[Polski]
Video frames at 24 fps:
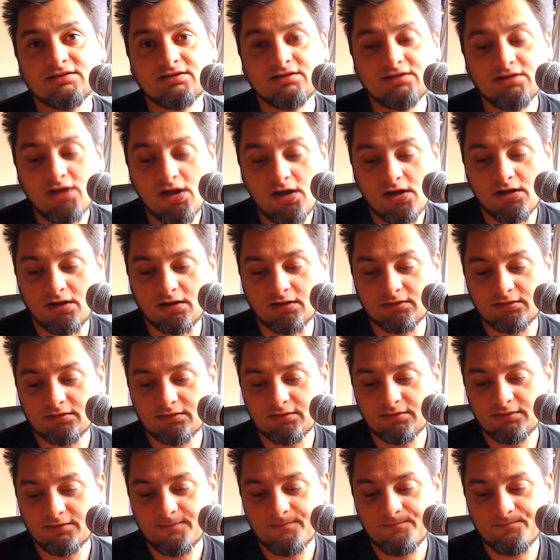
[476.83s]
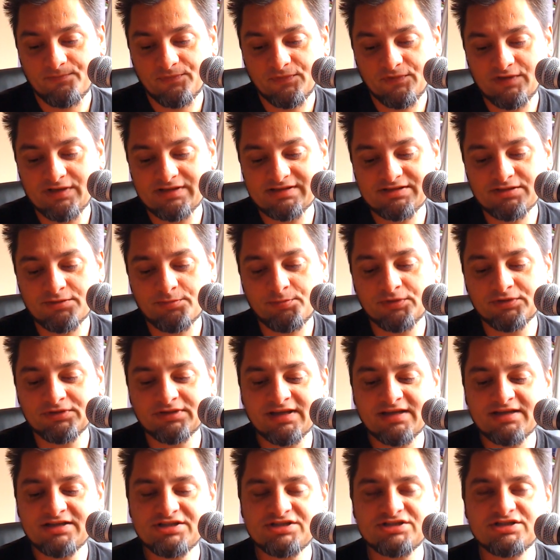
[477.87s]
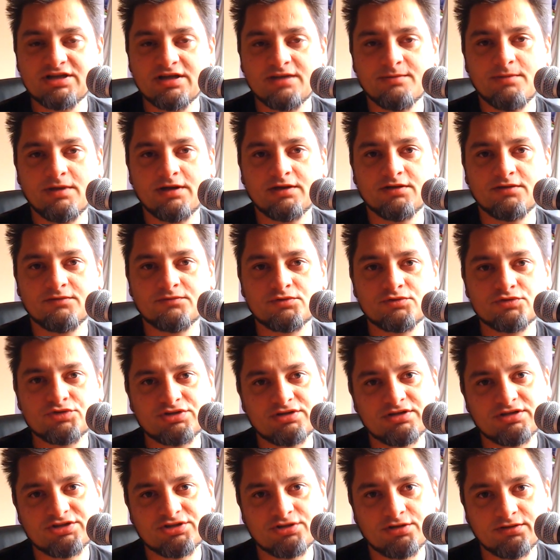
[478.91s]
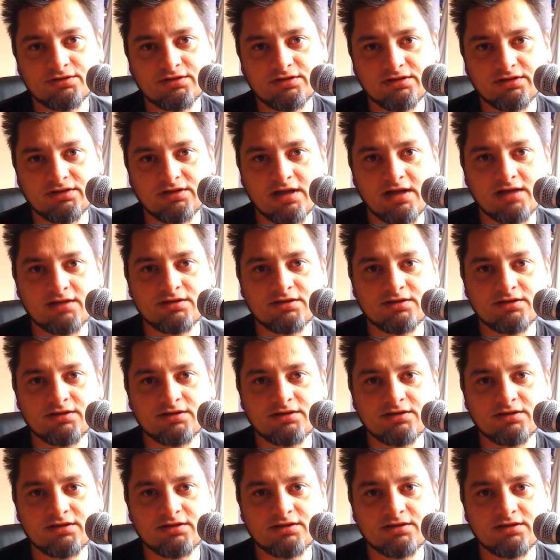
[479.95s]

No, więc to podejście mają różne rządy,